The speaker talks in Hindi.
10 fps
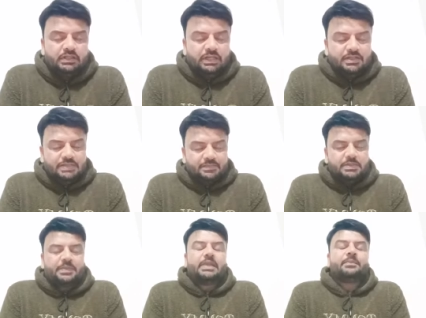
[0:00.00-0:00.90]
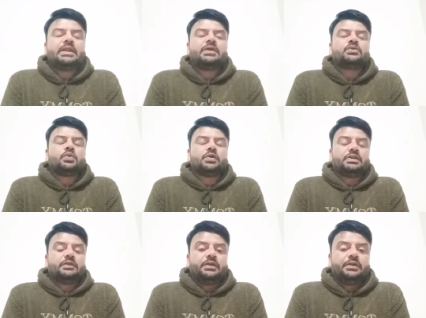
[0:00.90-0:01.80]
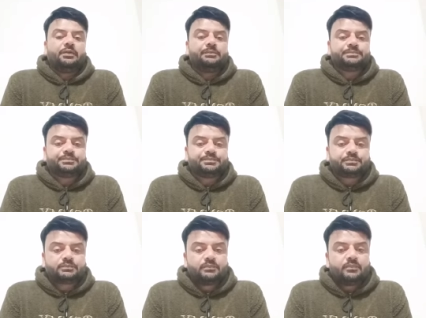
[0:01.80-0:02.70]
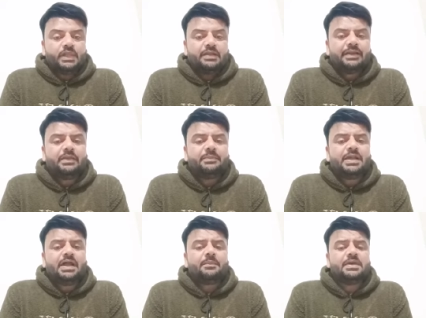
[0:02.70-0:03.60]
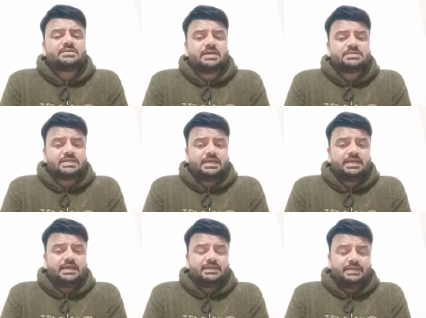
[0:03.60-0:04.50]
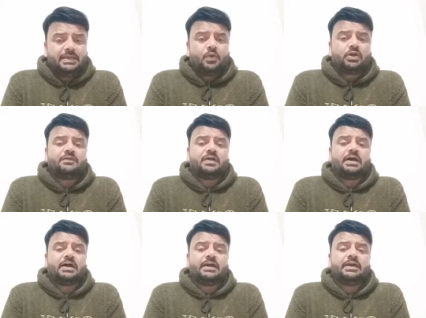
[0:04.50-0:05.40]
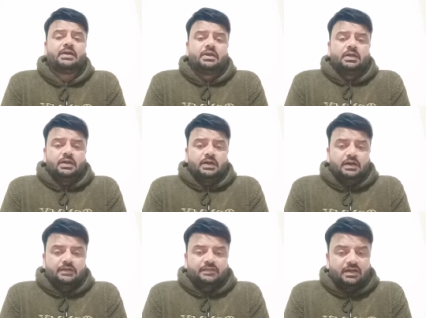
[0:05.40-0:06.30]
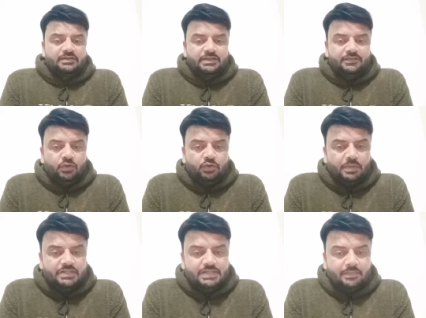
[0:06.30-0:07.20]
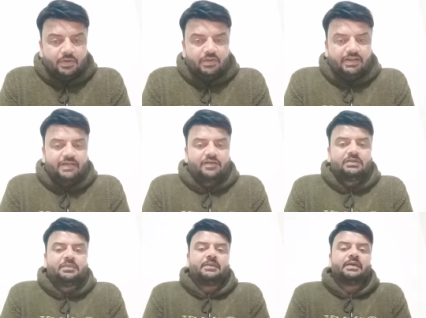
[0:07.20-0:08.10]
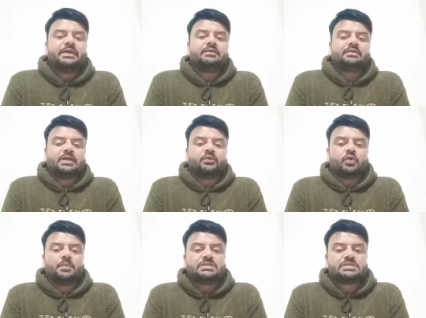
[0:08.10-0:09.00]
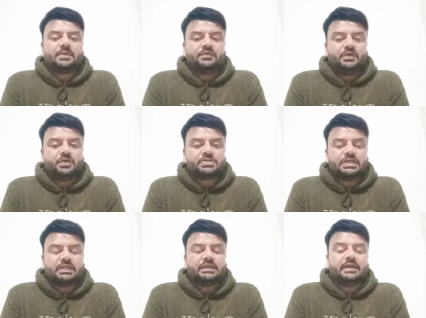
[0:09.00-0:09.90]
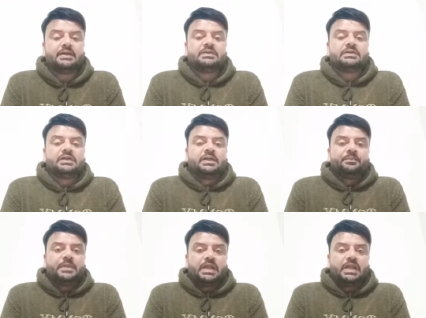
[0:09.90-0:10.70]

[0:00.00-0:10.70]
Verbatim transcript: सबसे पहले मैंने शुरू की थी वीडियो लेकिन मेरा हमेशा से ये मोटिव रहा है सरण जी विनोद कुमार जी आपका भी धन्यवाद बड़े भाई थैंक यू सो मच आपने वीडियो को शेयर किया है मेरा